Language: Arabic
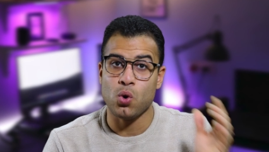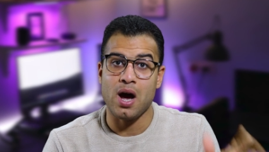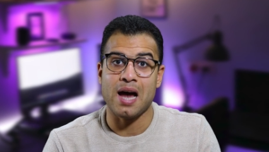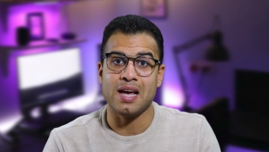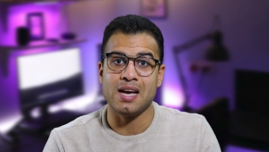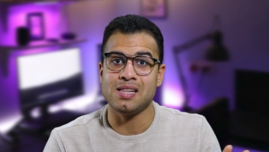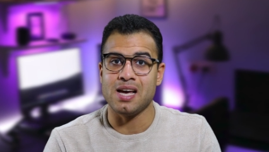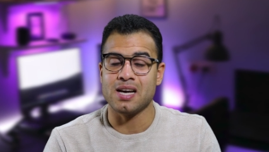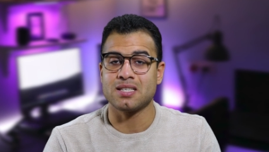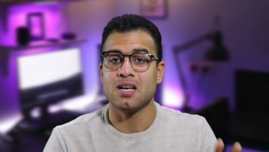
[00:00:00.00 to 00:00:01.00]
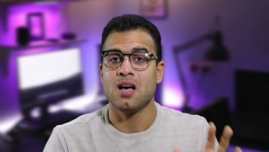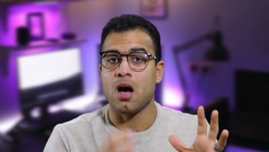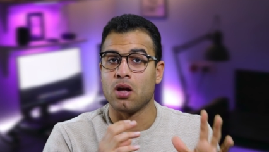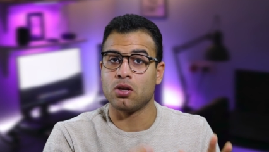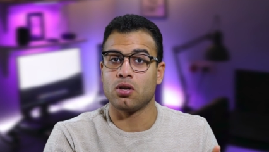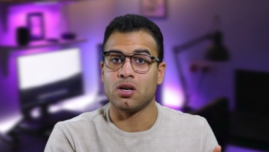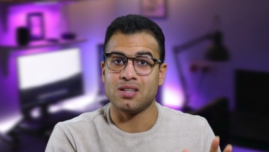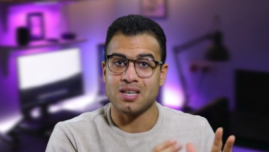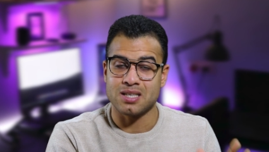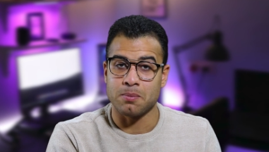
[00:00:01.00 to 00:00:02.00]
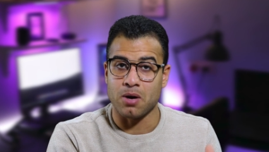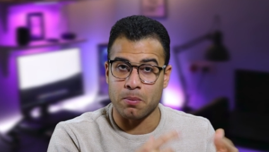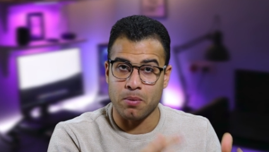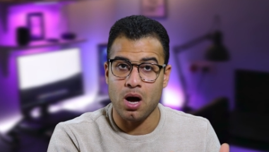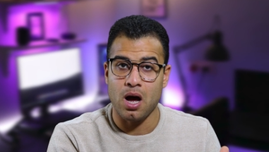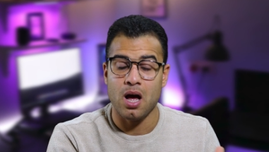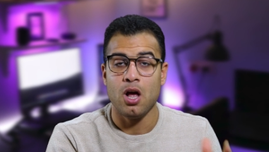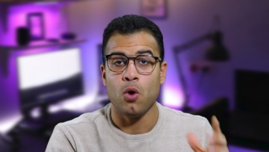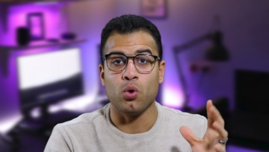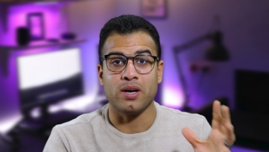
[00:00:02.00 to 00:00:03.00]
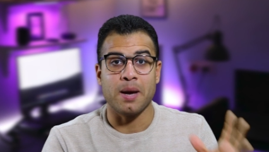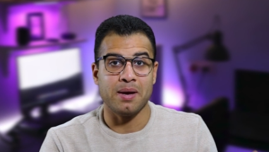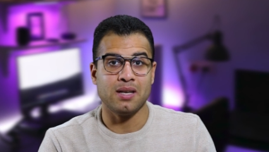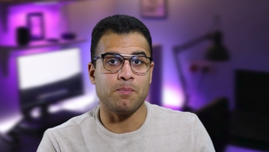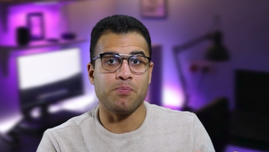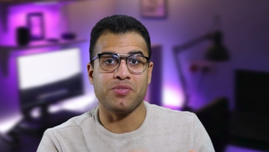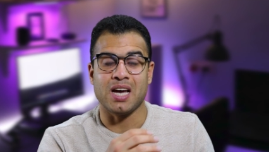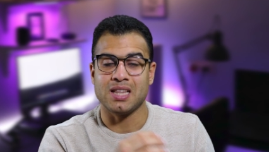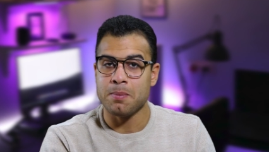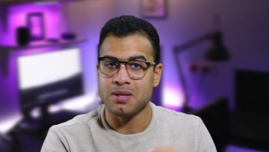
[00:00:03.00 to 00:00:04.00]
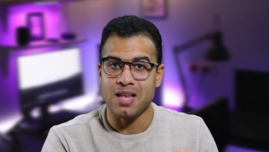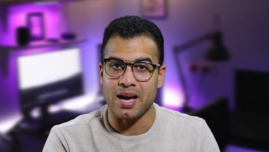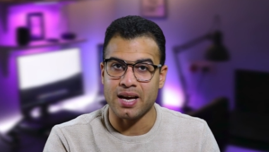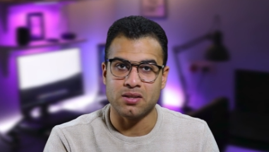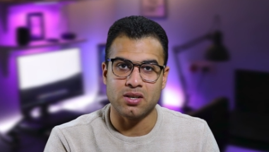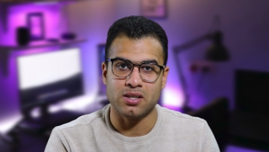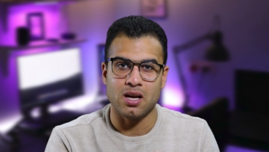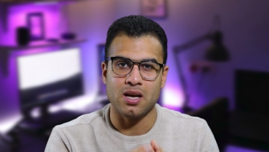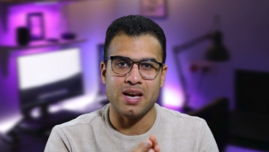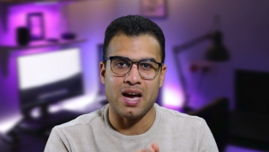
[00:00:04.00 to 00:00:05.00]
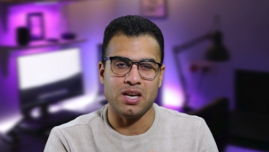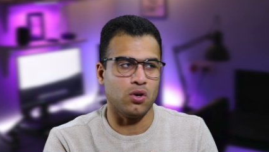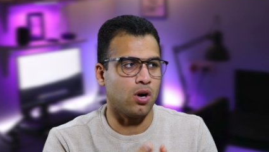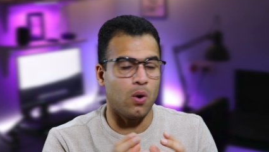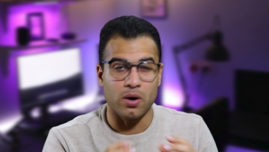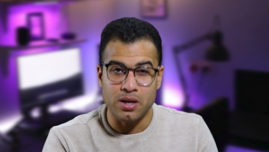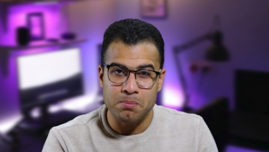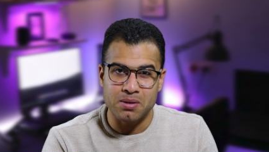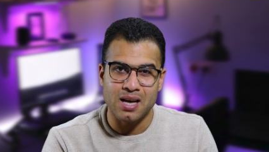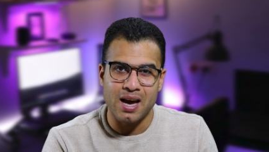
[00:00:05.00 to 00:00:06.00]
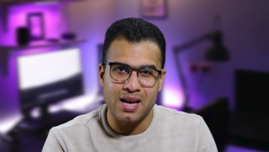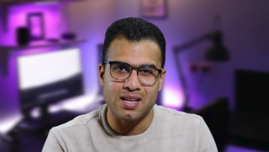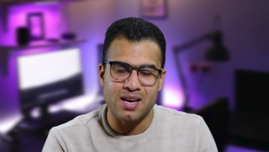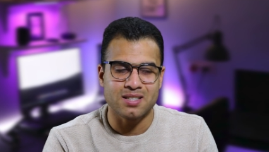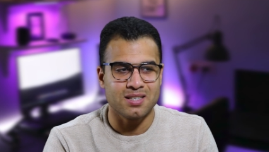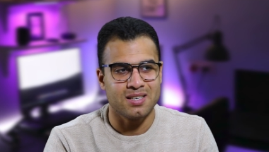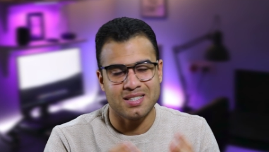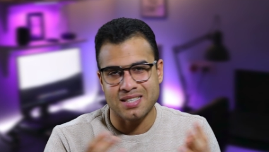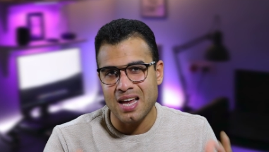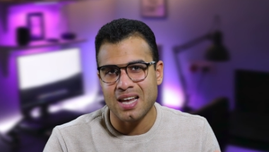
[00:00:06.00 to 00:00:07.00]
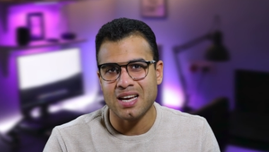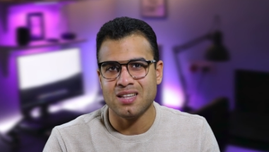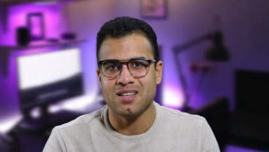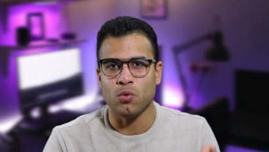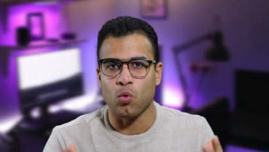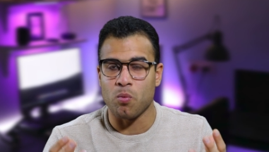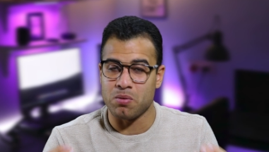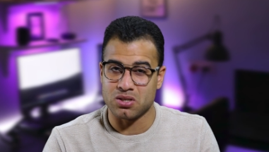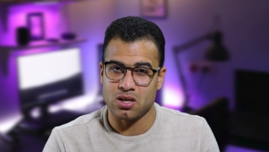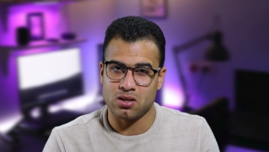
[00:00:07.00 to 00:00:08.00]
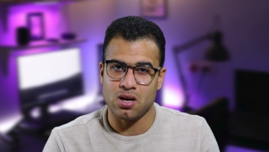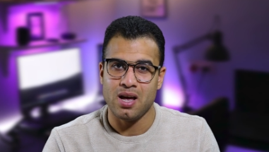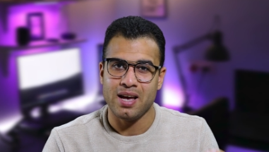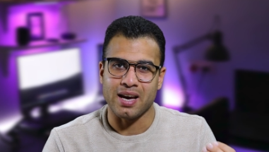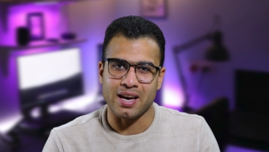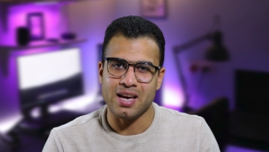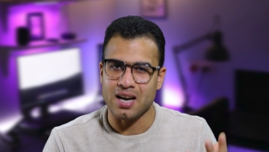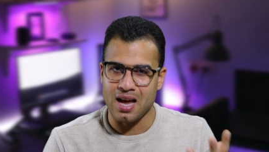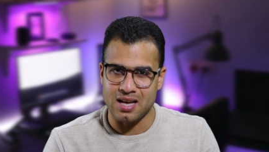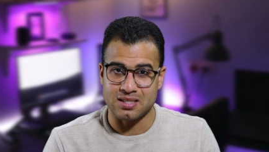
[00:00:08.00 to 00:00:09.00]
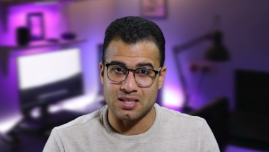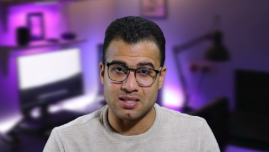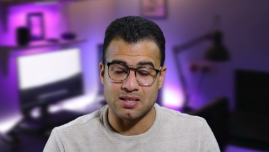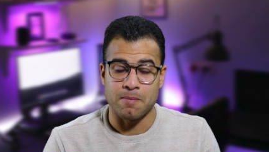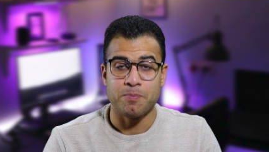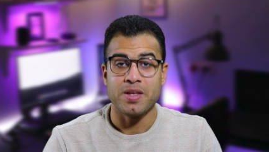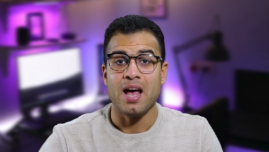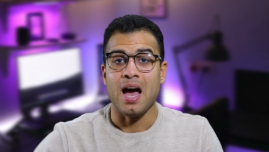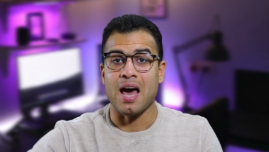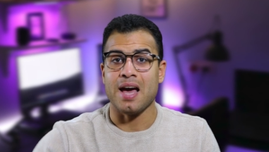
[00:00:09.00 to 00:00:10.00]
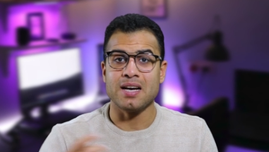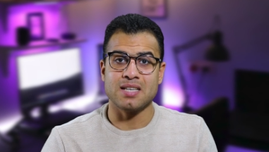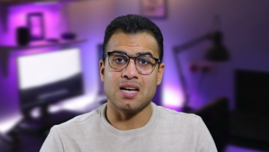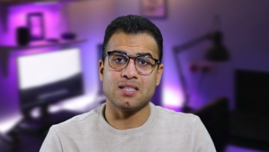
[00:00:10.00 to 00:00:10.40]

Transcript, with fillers: روح على اي دي اكس هتقدر تكسب ارباح وكمان تعتمد حاجات كده يعني قوانين بتاع اي دي اكس سهله جدا ومبسطه غير ادسنس على عكس